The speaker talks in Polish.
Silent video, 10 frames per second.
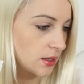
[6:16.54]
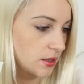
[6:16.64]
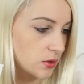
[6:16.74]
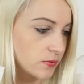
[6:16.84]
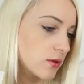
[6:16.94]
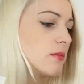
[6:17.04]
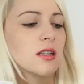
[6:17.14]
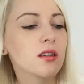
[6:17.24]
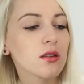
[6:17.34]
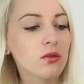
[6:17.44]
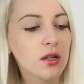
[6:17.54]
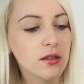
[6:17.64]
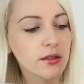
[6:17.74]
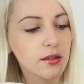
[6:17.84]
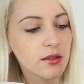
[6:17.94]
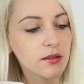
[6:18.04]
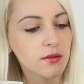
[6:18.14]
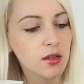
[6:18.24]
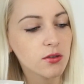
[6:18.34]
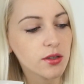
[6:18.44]
E, równomierna, naturalnie
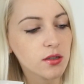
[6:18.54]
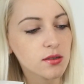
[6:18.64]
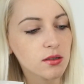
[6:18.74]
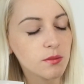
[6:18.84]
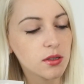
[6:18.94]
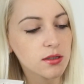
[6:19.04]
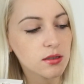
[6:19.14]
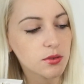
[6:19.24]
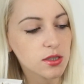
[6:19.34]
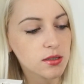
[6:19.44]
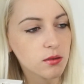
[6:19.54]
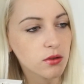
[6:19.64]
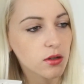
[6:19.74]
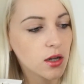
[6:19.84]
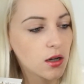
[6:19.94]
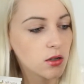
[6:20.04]
wyglądająca oplanizna przez cały rok.